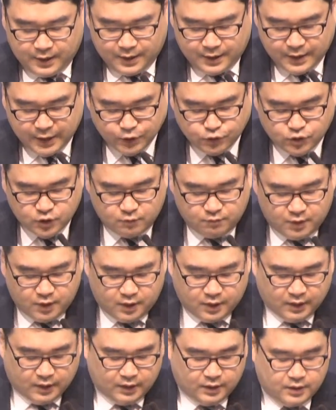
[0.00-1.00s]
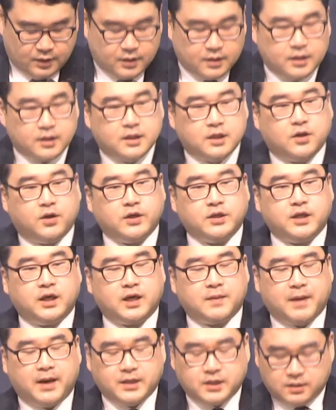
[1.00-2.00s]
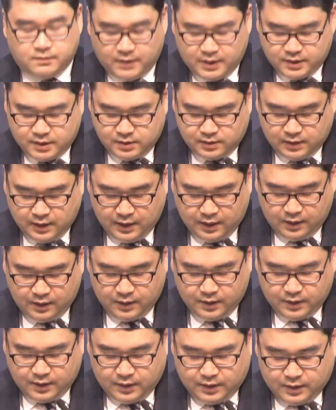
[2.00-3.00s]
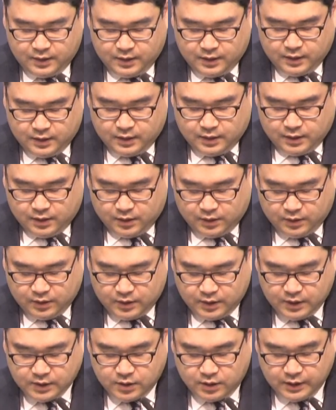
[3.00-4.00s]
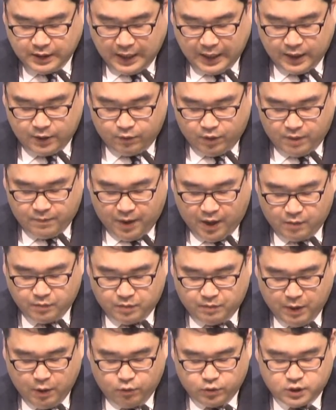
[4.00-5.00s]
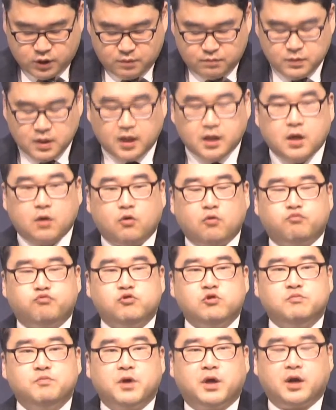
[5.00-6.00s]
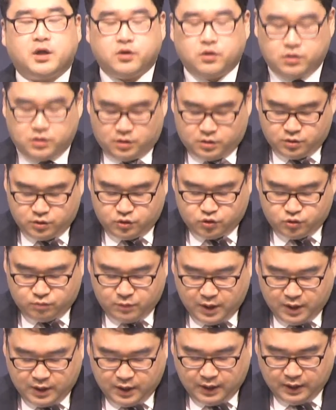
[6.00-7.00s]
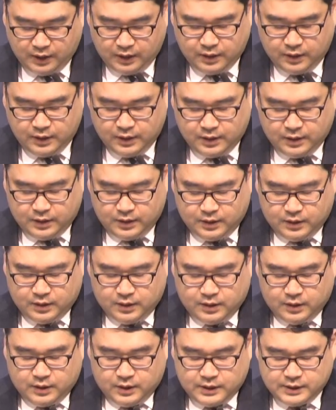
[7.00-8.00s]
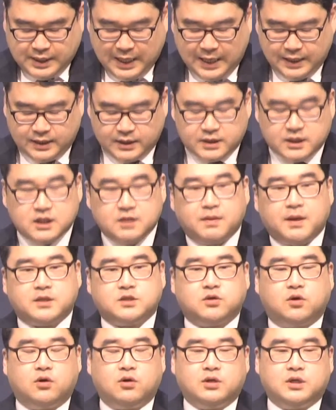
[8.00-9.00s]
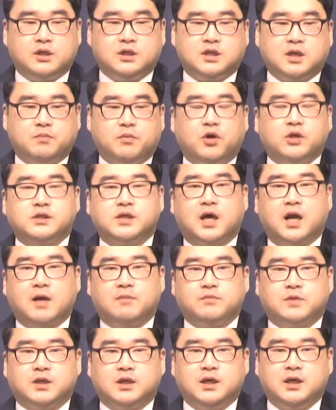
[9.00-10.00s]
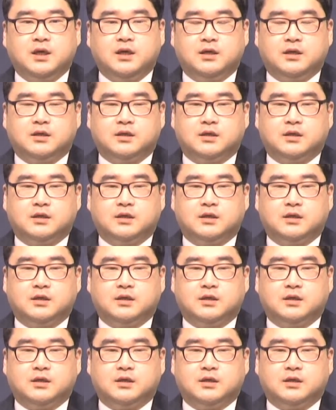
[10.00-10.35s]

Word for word: 예수님이 이 여인에게 말씀하실 때 어, 그래서 야이로의 마음이 매우 심란하고 불편하던 그 순간에 자기 집에서 이제 몇 사람들이